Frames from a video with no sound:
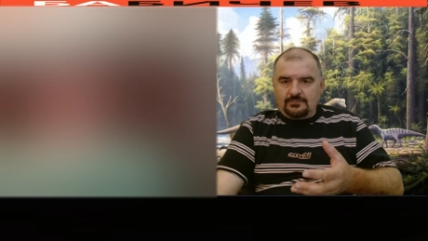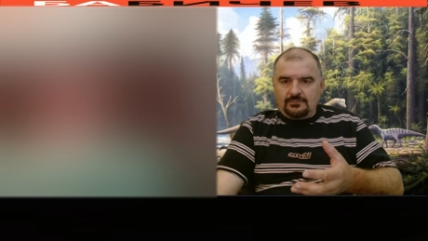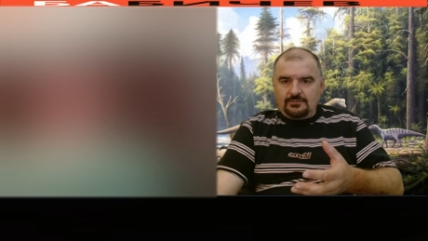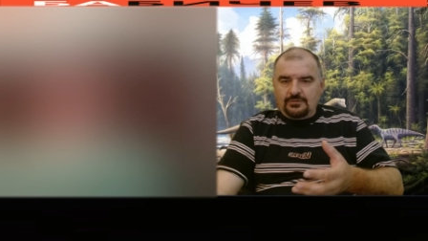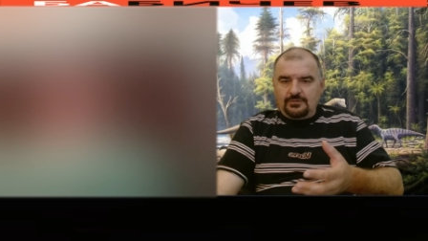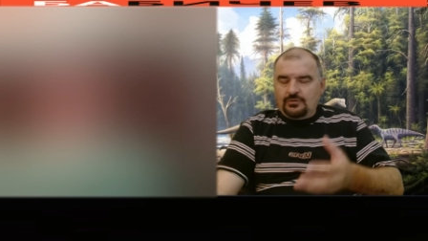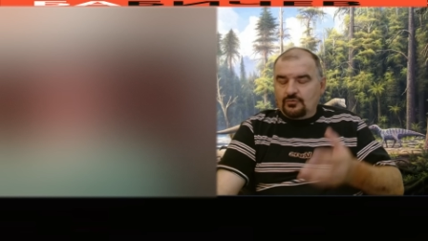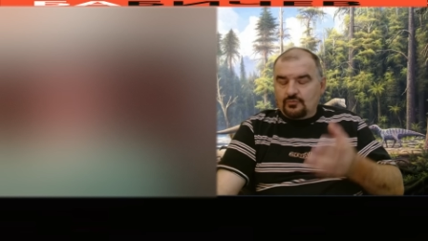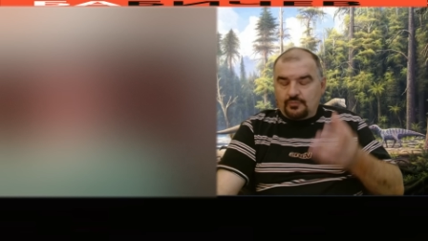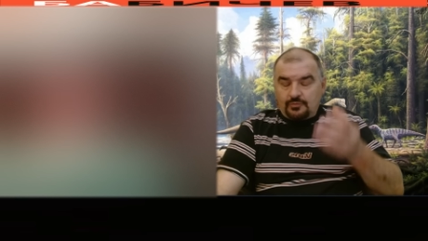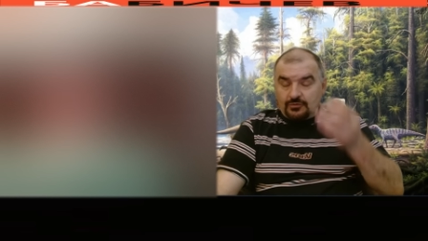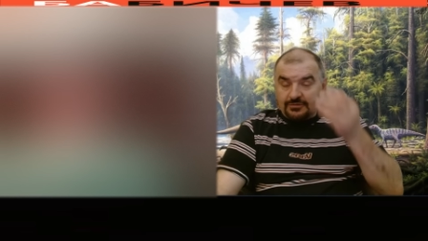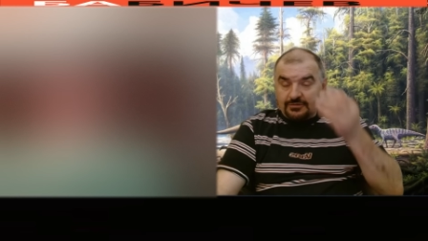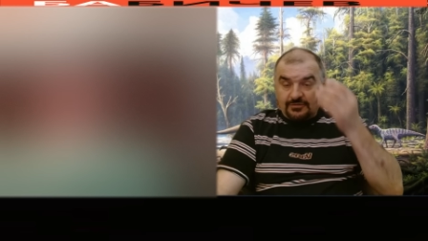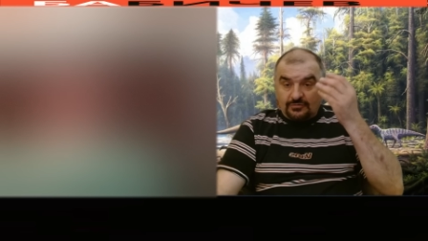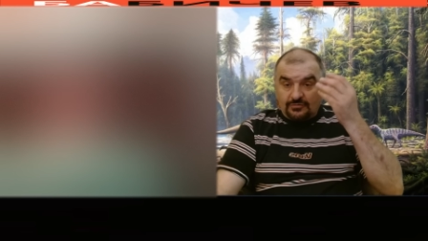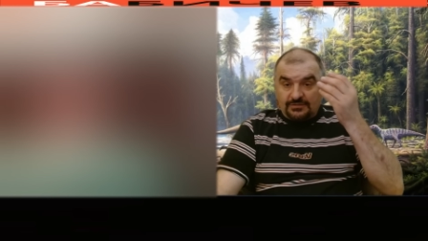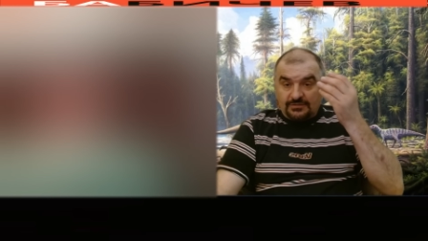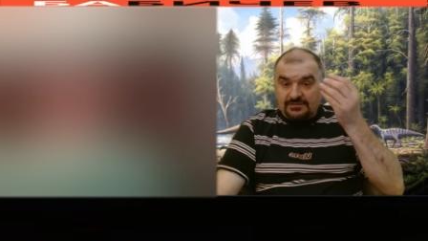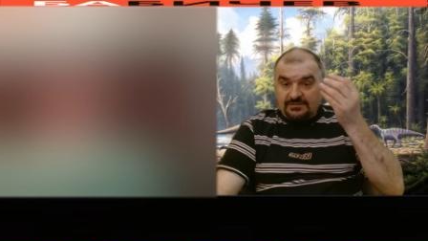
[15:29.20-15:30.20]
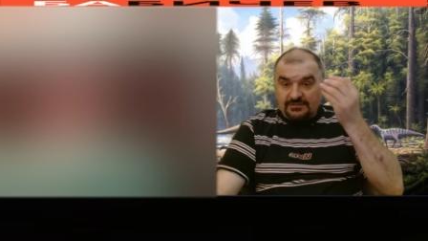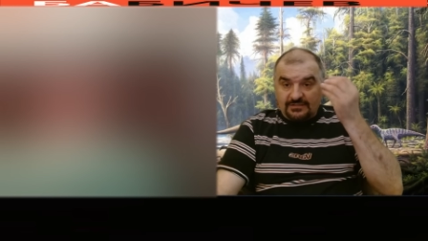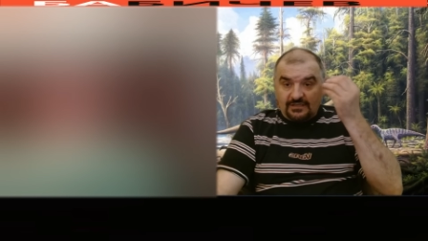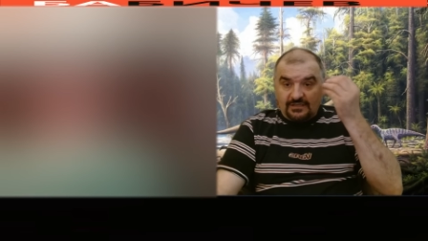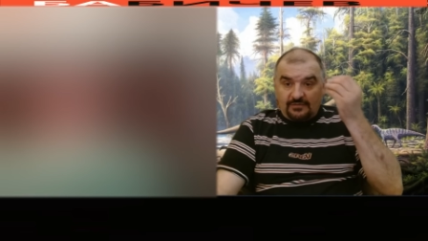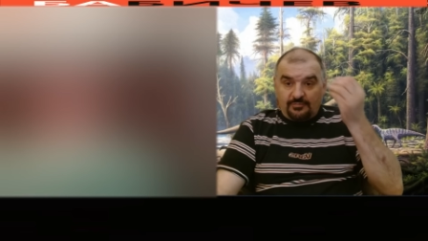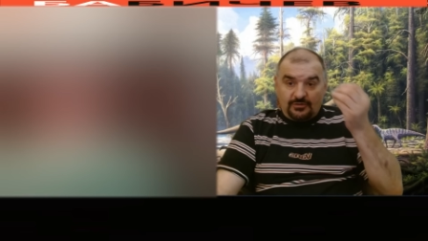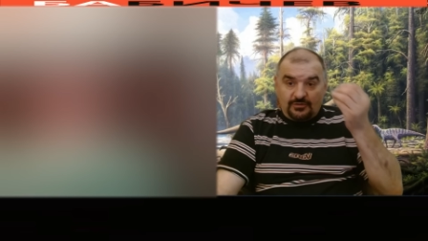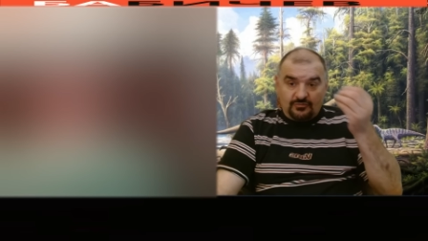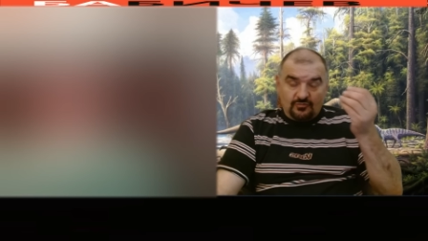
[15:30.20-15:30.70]
Не, ну просто вот если
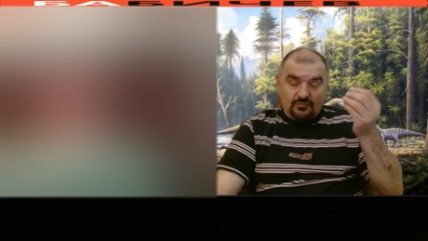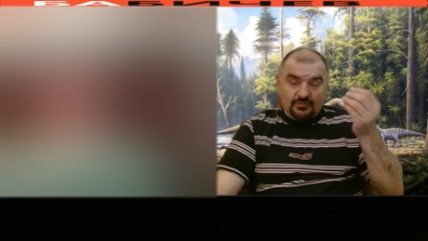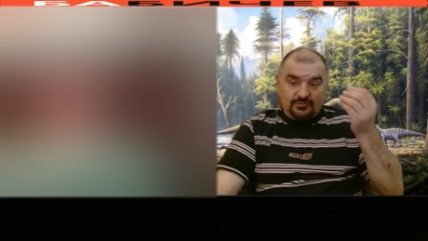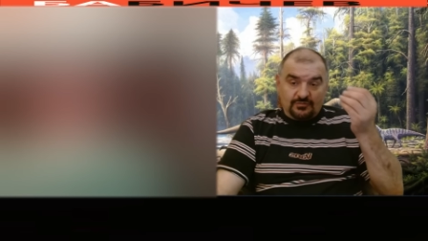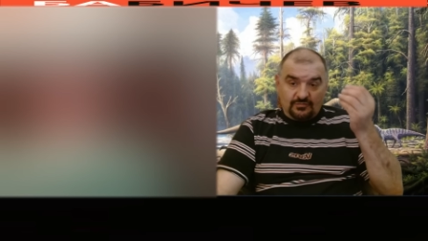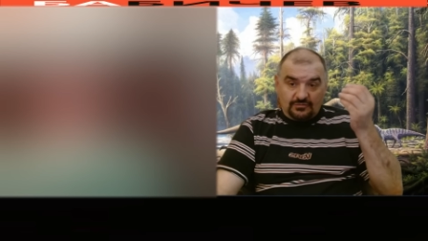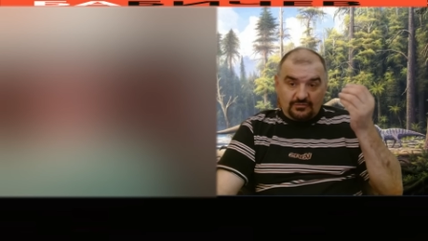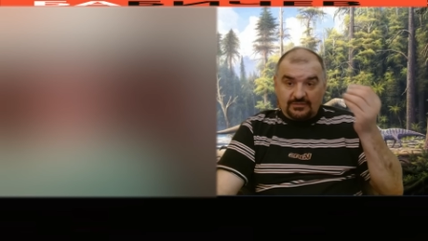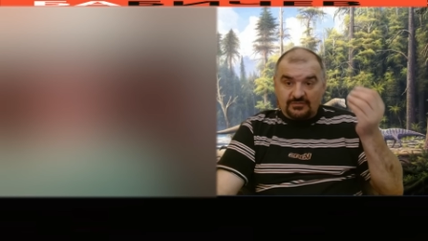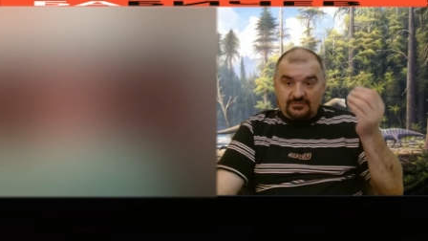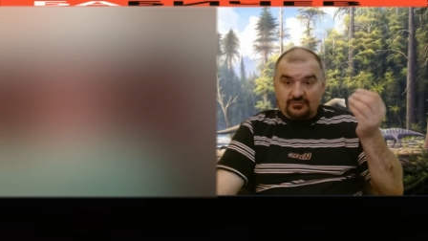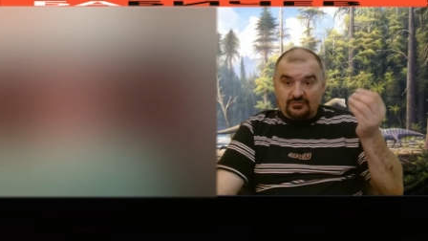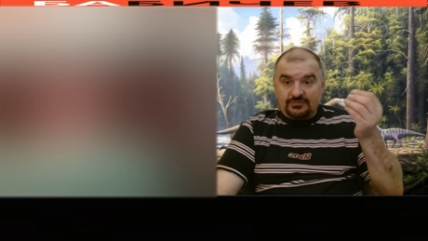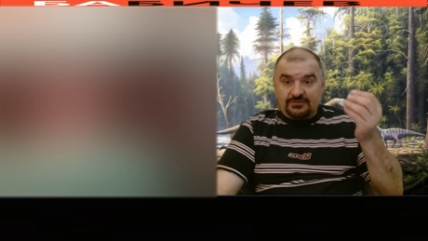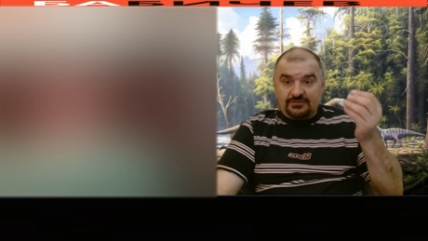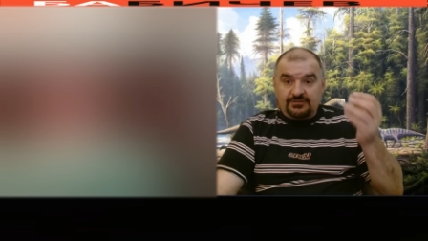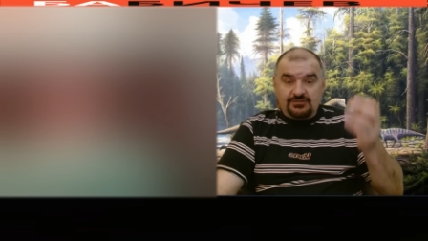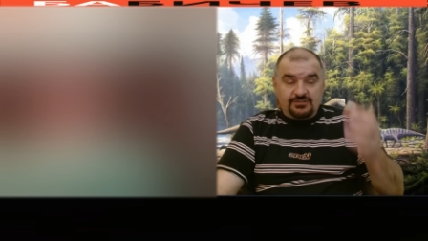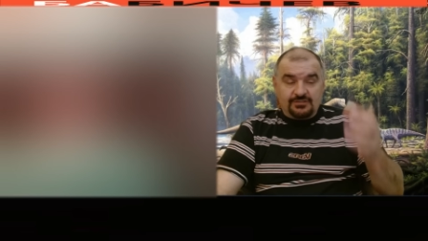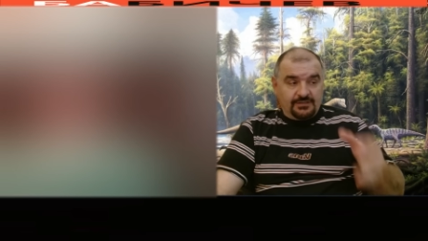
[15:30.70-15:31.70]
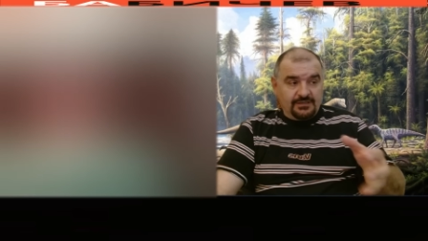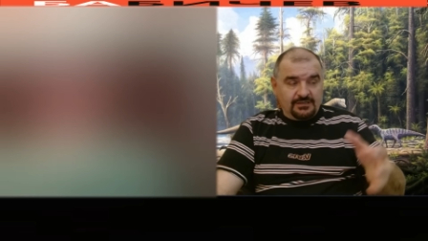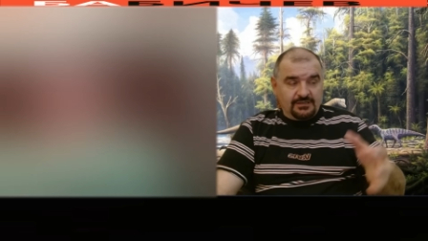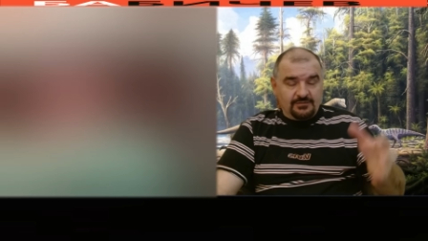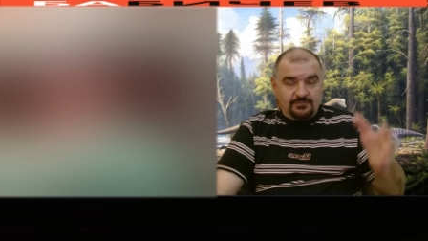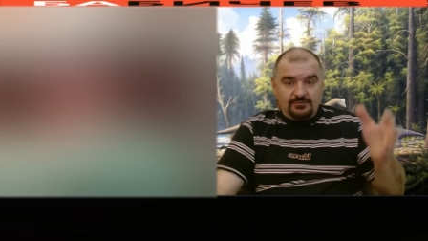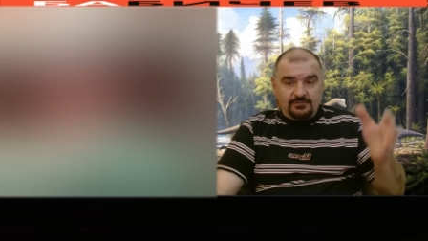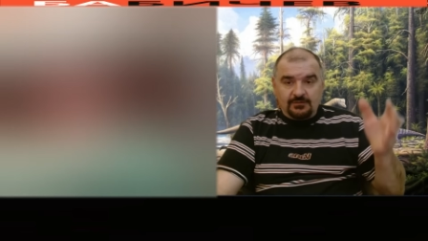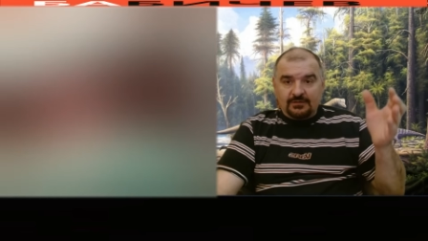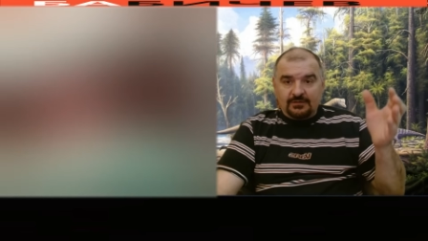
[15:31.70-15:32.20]
так подумать, вот осознанно, человека,
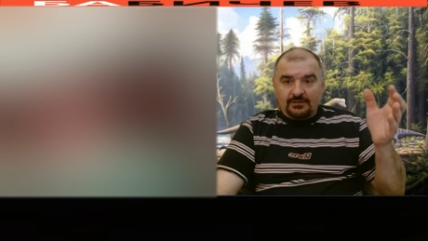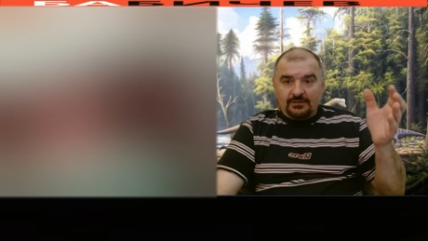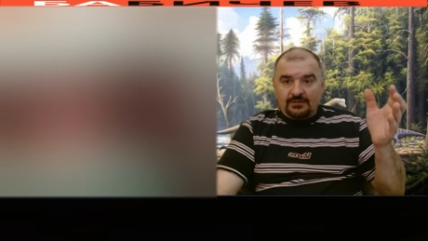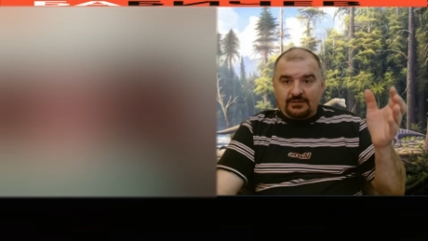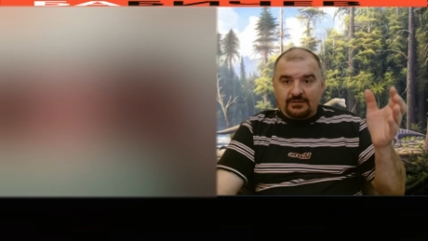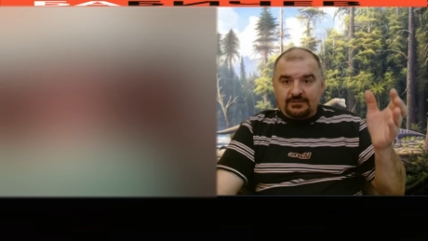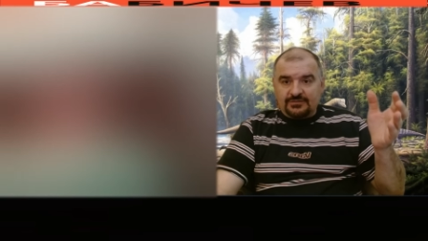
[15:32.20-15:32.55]
ну,